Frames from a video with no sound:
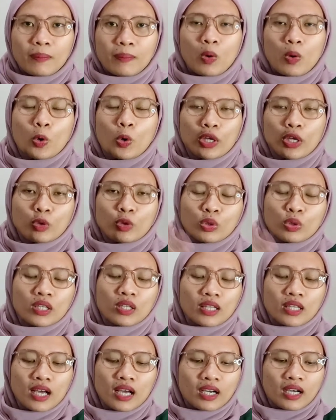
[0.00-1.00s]
pokoknya tuh
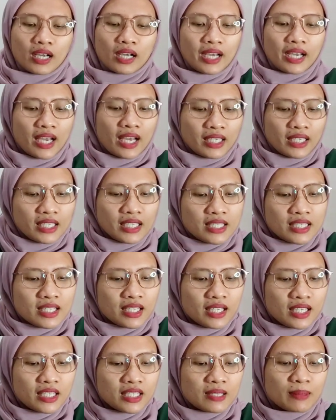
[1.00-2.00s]
kita kayak
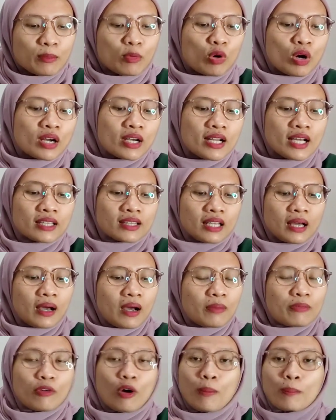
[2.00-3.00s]
ngisi semua
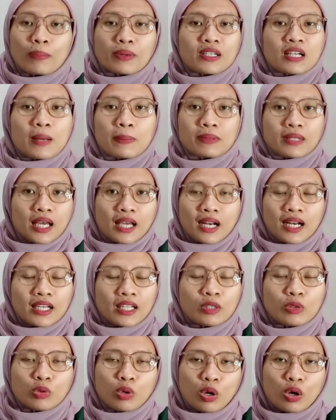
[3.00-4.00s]
data form pendaftaran
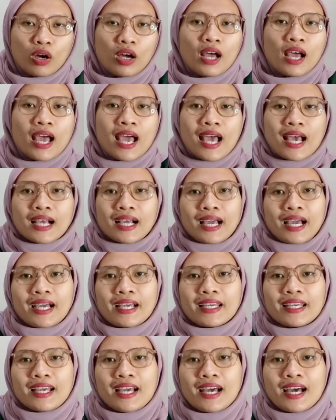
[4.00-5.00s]
gitu loh
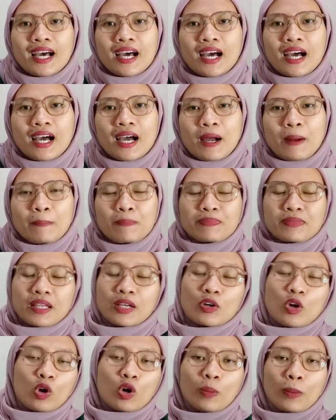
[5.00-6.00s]
kayak
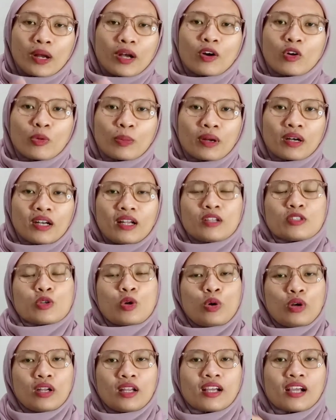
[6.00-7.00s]
dokumen-dokumen eh
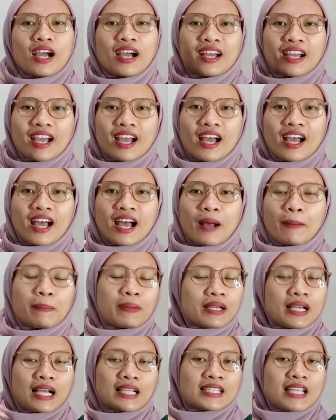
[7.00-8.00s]
sorry kayak
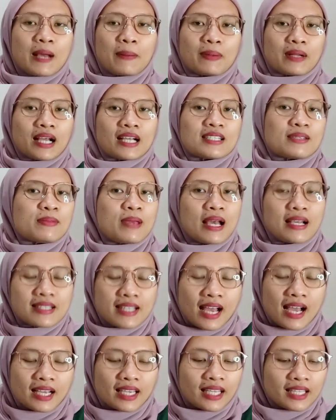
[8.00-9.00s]
aplikasi-aplikasi
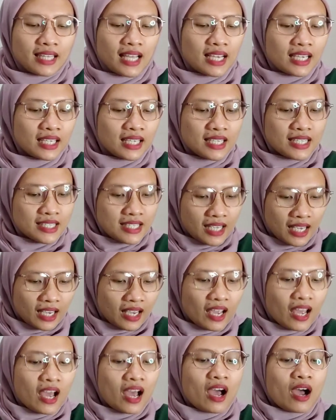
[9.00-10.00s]
biasa kita ngisi